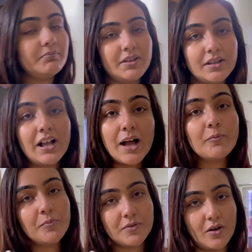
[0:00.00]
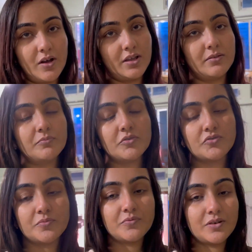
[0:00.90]
মানে গা বমি হয়
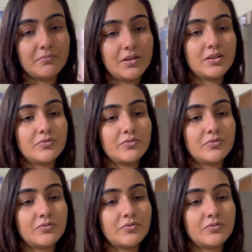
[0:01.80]
প্রচুর পরিমাণে